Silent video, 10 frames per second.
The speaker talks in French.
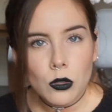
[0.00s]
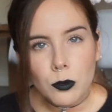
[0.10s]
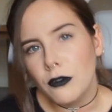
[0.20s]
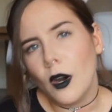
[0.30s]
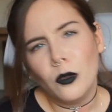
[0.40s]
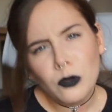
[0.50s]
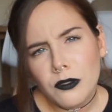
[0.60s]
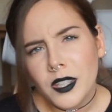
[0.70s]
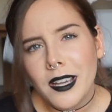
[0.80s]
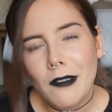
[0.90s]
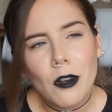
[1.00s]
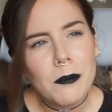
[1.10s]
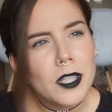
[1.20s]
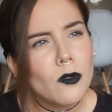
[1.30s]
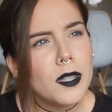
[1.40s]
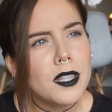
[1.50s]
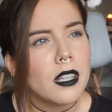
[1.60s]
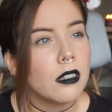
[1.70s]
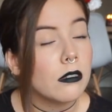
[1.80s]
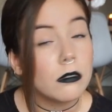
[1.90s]
et pouvoir en ouvrir avant minuit.
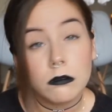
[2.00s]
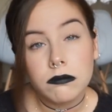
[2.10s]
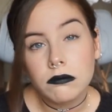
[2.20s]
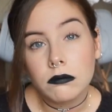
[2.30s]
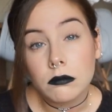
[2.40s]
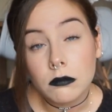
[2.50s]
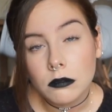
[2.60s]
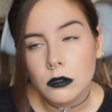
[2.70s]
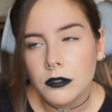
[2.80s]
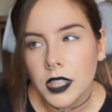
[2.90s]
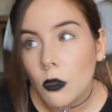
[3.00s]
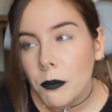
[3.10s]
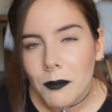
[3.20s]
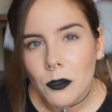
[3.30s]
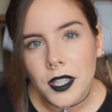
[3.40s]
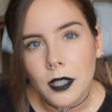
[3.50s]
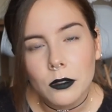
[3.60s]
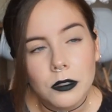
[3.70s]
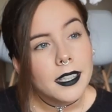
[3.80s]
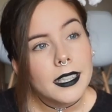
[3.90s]
Alors on devenait complètement
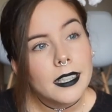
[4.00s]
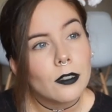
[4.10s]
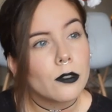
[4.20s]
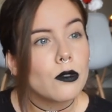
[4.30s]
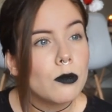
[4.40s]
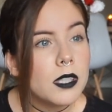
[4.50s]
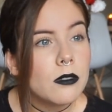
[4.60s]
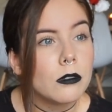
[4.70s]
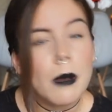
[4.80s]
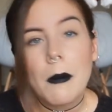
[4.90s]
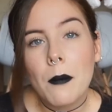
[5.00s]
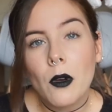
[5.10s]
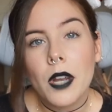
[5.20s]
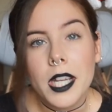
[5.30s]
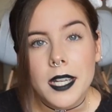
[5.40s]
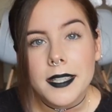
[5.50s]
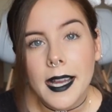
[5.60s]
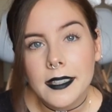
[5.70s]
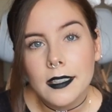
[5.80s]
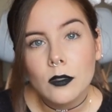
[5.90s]
dingo. Et ensuite ma maman, elle, elle
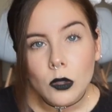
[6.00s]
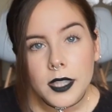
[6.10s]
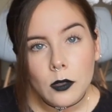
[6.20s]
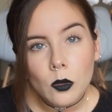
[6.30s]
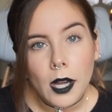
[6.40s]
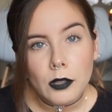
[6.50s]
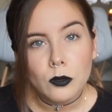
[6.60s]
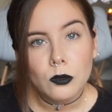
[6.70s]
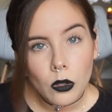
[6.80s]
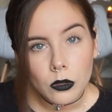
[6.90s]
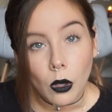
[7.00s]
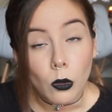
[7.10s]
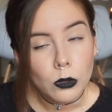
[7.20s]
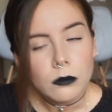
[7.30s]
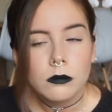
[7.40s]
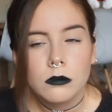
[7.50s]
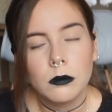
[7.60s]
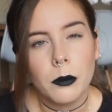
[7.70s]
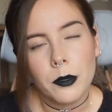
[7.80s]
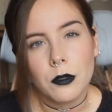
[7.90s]
gardait nos cadeaux à nous en haut
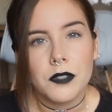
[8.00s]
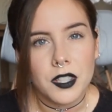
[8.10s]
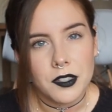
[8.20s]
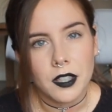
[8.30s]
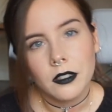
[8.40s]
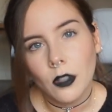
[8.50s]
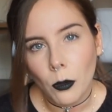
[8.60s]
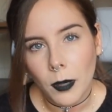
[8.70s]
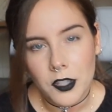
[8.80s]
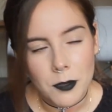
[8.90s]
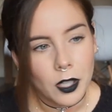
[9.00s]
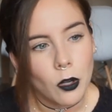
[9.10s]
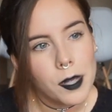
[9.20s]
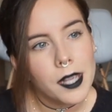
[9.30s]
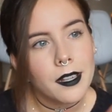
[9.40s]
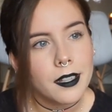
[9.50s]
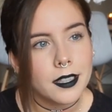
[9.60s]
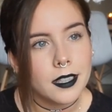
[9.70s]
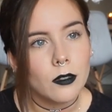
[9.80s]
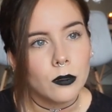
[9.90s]
parce qu'on faisait ça en bas chez ma grand-mère,
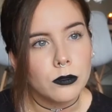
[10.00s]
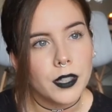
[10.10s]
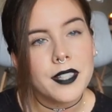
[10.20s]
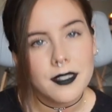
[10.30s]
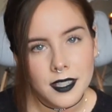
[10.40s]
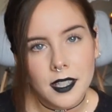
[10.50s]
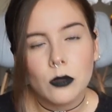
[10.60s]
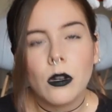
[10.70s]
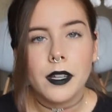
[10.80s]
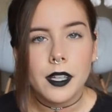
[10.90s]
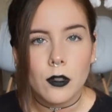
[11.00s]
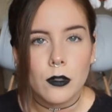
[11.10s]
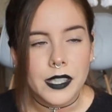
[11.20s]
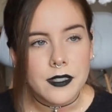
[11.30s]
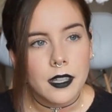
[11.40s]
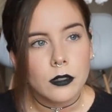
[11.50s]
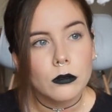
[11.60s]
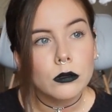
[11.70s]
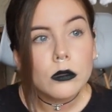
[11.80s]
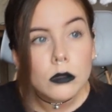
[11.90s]
et on ouvrait ses cadeaux à elle le 25.
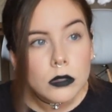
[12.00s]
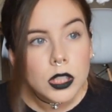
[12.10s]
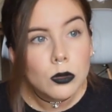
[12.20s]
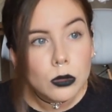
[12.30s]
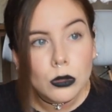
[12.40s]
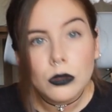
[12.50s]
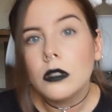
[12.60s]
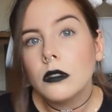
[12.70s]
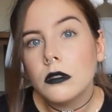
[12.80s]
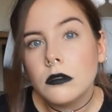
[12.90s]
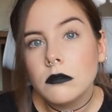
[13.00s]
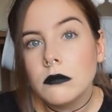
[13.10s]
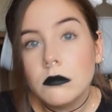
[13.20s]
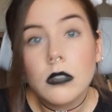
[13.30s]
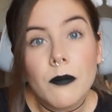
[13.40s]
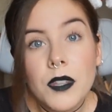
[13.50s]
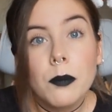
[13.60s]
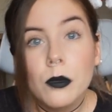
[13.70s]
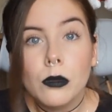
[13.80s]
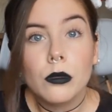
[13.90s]
Donc j'ai toujours eu un petit
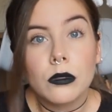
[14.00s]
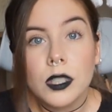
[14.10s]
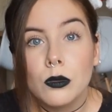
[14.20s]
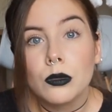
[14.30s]
peu des deux